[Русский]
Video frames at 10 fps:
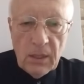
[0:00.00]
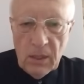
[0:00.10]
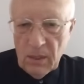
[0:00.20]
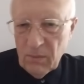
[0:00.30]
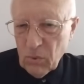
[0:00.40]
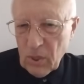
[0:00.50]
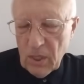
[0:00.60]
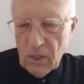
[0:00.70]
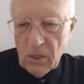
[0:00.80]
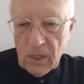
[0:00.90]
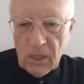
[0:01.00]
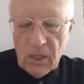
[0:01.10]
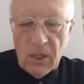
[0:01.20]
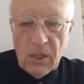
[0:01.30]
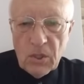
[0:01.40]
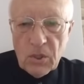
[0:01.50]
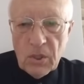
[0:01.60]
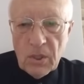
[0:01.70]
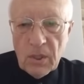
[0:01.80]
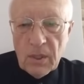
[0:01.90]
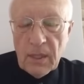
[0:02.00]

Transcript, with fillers: И в Украине такие же,